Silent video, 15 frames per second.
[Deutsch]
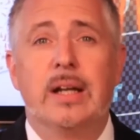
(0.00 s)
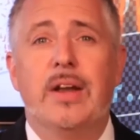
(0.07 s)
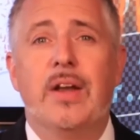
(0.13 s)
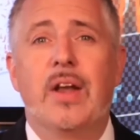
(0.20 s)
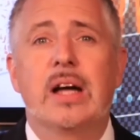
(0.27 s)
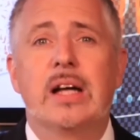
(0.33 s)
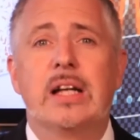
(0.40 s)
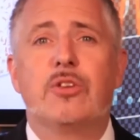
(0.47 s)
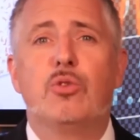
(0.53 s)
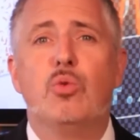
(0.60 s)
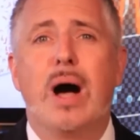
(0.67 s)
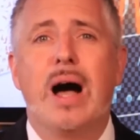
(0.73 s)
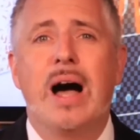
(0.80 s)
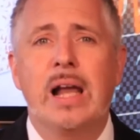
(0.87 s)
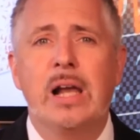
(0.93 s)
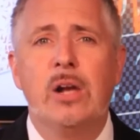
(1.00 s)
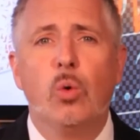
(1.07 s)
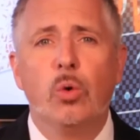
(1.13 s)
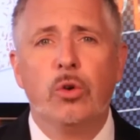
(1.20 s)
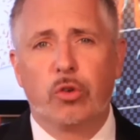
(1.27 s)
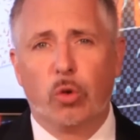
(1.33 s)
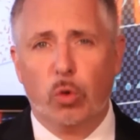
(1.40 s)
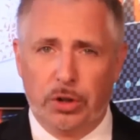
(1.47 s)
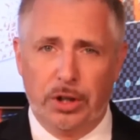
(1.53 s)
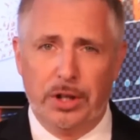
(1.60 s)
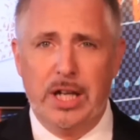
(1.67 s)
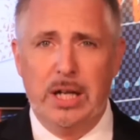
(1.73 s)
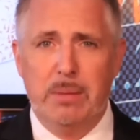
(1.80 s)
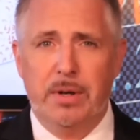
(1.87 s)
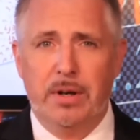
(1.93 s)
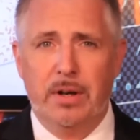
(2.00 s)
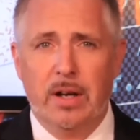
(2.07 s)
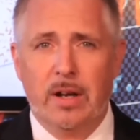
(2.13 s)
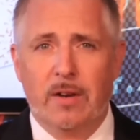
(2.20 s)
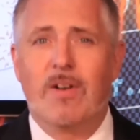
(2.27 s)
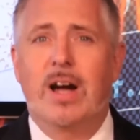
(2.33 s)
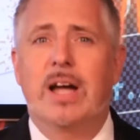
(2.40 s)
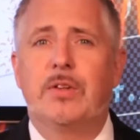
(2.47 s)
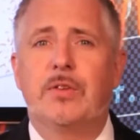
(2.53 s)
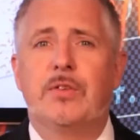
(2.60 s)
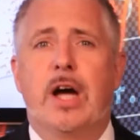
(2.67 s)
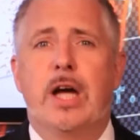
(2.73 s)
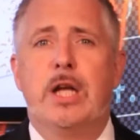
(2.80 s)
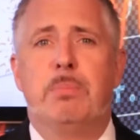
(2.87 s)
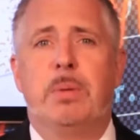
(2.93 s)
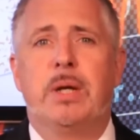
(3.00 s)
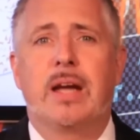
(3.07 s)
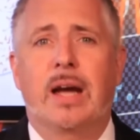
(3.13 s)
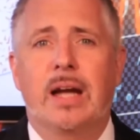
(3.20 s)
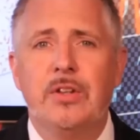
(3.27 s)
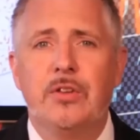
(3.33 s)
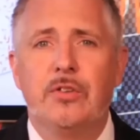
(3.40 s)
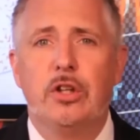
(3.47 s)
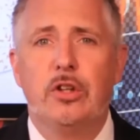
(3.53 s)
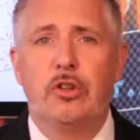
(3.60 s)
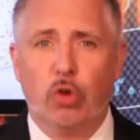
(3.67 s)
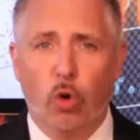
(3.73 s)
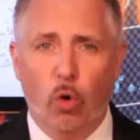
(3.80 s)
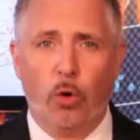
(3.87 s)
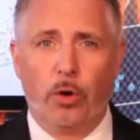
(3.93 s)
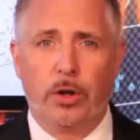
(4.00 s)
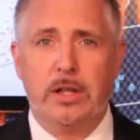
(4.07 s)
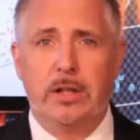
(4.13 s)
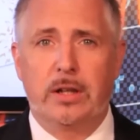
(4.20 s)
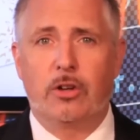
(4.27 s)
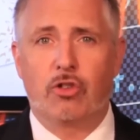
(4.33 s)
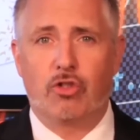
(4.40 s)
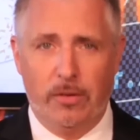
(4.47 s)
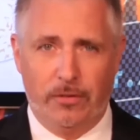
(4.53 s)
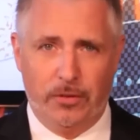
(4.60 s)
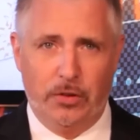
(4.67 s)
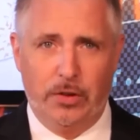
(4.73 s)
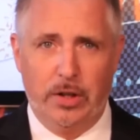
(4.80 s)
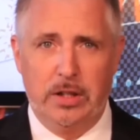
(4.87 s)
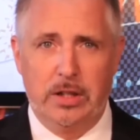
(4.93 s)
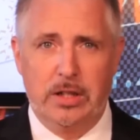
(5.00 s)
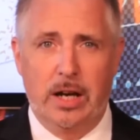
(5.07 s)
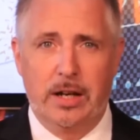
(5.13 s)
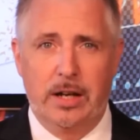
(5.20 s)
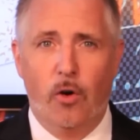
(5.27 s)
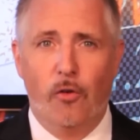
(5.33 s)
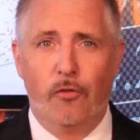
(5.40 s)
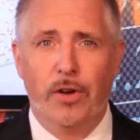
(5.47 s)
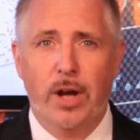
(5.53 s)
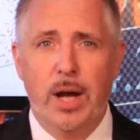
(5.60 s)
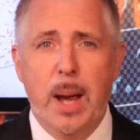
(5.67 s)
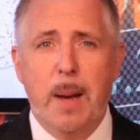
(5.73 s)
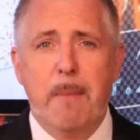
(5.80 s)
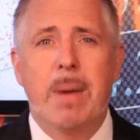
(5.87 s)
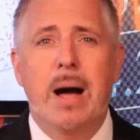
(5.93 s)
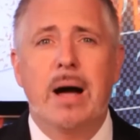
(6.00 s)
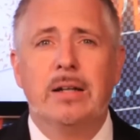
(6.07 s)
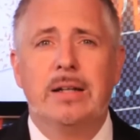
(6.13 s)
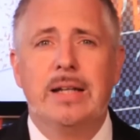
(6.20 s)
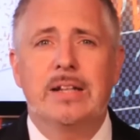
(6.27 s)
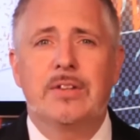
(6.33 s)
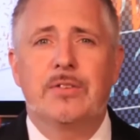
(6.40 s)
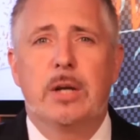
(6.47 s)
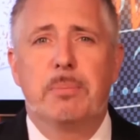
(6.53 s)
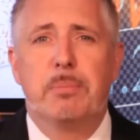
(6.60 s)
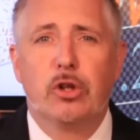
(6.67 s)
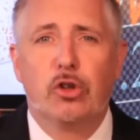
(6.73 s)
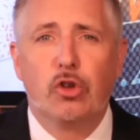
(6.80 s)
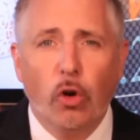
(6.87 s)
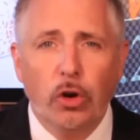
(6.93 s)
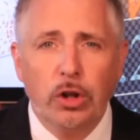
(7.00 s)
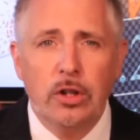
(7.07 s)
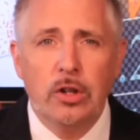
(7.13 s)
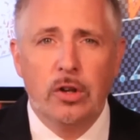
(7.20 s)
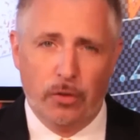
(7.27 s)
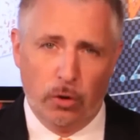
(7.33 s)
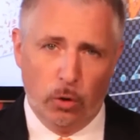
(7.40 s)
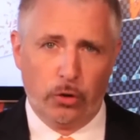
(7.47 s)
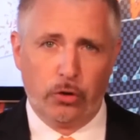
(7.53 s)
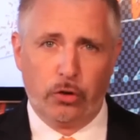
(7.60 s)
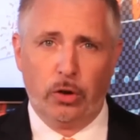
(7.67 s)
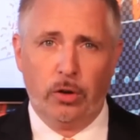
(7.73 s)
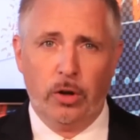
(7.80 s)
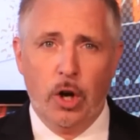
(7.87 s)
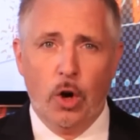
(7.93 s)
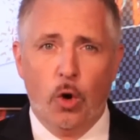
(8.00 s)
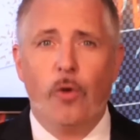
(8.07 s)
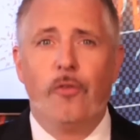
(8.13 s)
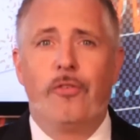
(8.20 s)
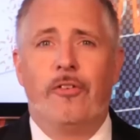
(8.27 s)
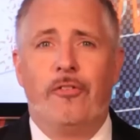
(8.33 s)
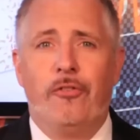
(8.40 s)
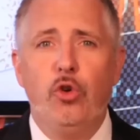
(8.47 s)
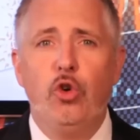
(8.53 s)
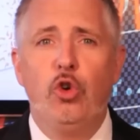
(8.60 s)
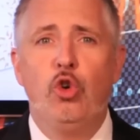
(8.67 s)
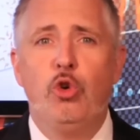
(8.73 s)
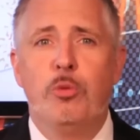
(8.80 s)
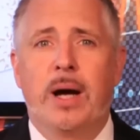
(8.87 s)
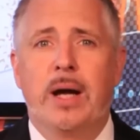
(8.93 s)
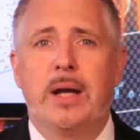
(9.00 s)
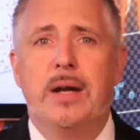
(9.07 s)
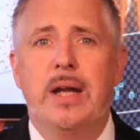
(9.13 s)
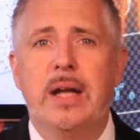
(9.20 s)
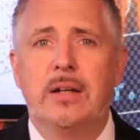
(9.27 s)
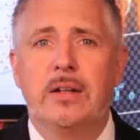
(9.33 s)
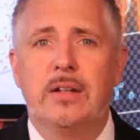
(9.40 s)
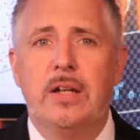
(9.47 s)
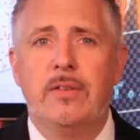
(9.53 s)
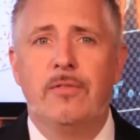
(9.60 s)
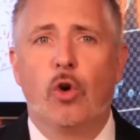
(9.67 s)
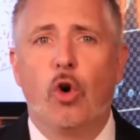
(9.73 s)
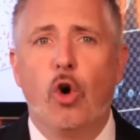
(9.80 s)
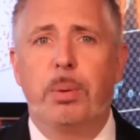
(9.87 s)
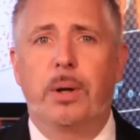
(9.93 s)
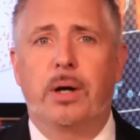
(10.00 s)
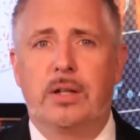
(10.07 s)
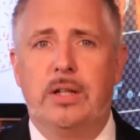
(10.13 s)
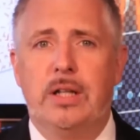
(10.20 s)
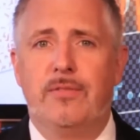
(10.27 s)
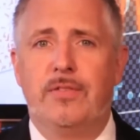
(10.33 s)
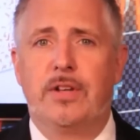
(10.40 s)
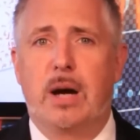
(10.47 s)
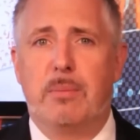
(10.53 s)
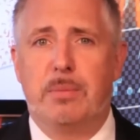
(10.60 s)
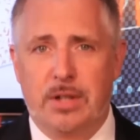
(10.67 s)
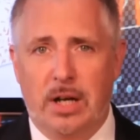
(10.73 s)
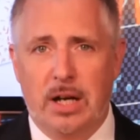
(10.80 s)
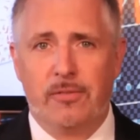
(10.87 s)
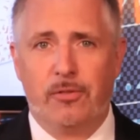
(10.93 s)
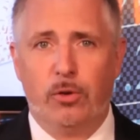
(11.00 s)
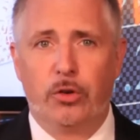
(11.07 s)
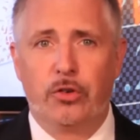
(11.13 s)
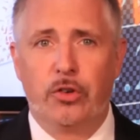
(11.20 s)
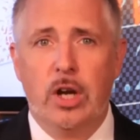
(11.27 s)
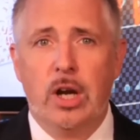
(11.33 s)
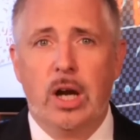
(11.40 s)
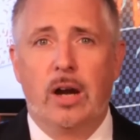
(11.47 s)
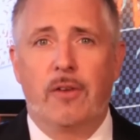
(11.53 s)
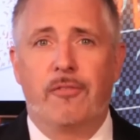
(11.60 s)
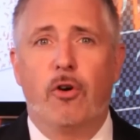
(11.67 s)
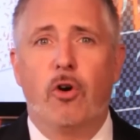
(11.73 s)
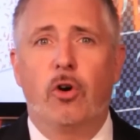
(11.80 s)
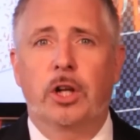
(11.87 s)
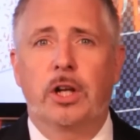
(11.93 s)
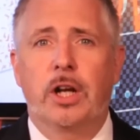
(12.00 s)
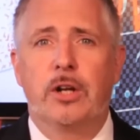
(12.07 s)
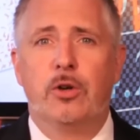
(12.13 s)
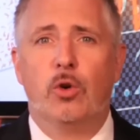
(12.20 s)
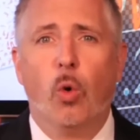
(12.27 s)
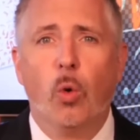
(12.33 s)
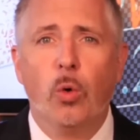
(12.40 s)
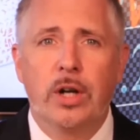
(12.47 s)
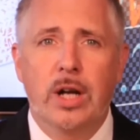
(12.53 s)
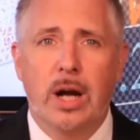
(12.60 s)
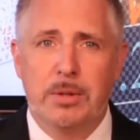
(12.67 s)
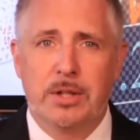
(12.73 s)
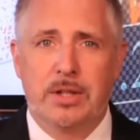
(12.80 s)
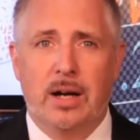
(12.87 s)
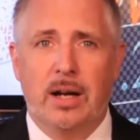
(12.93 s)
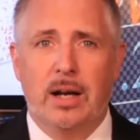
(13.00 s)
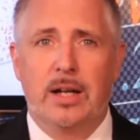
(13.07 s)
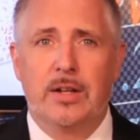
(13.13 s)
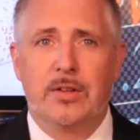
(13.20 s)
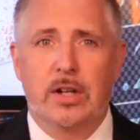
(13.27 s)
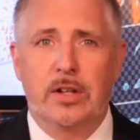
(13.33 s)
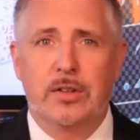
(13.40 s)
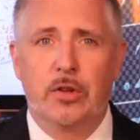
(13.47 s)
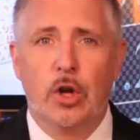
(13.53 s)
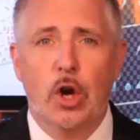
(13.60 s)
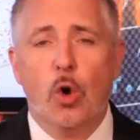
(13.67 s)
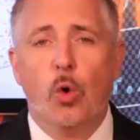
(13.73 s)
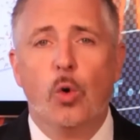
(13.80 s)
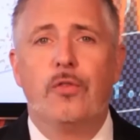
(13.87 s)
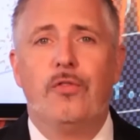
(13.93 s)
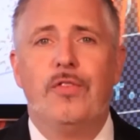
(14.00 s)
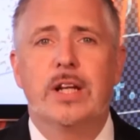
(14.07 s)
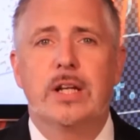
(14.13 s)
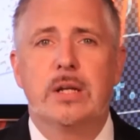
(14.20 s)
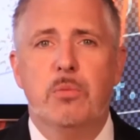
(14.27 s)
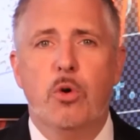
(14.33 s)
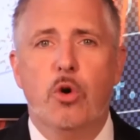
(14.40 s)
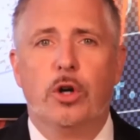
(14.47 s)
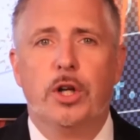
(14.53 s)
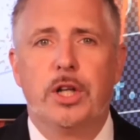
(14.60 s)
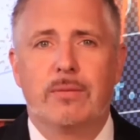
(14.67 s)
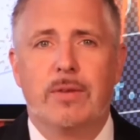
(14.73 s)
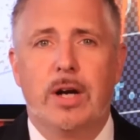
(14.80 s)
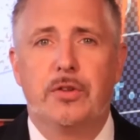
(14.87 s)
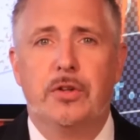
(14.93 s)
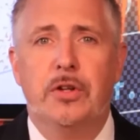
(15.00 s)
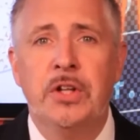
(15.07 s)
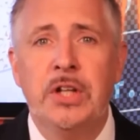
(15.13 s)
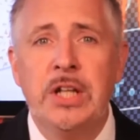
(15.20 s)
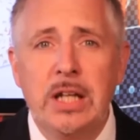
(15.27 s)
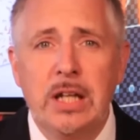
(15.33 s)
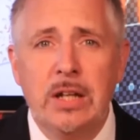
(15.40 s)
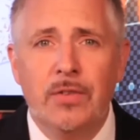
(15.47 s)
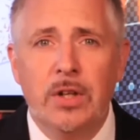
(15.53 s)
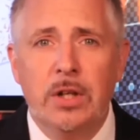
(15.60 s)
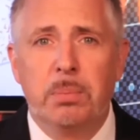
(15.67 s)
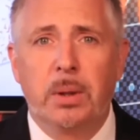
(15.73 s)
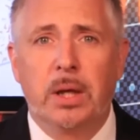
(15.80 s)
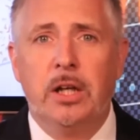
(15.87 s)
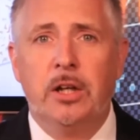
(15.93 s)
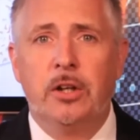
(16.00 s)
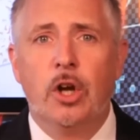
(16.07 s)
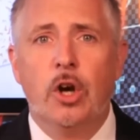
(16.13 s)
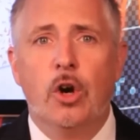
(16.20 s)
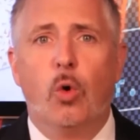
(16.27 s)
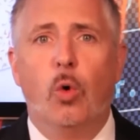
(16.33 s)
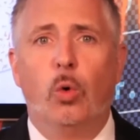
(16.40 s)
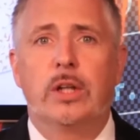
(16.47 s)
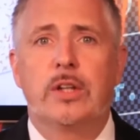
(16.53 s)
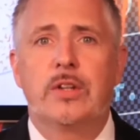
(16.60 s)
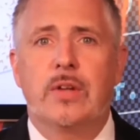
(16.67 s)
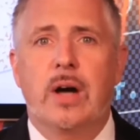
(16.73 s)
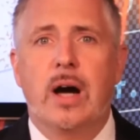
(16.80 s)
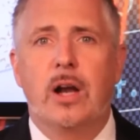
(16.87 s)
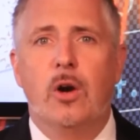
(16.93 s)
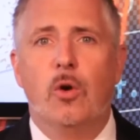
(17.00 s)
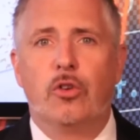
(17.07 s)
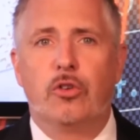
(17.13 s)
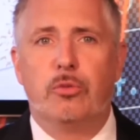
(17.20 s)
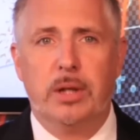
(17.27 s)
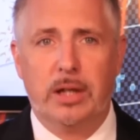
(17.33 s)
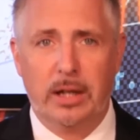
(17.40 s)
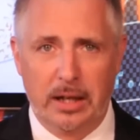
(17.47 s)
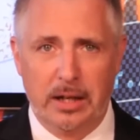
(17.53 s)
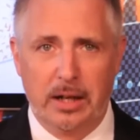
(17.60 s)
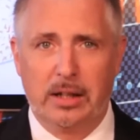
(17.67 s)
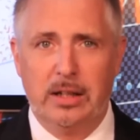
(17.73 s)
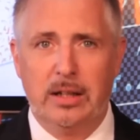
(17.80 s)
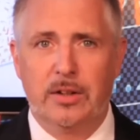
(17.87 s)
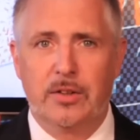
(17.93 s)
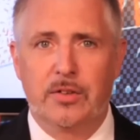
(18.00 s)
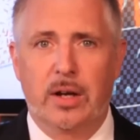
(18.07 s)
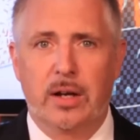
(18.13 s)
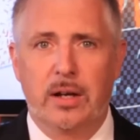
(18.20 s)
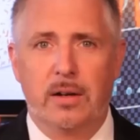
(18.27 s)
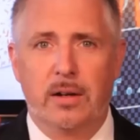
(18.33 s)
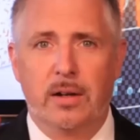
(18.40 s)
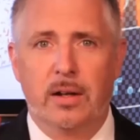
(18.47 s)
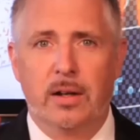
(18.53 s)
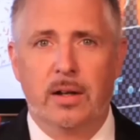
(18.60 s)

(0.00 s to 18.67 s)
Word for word: Nahezu alle unsere Unternehmen weisen eine begrenzte Historie ihrer Geschäftstätigkeit auf, machen derzeit bedeutende Verluste und verfügen über einen negativen operativen Kapitalfluss, erfordern einen hohen Kapitaleinsatz und werden möglicherweise nie gewinnbringend oder zahlungsmittelgenerierend sein.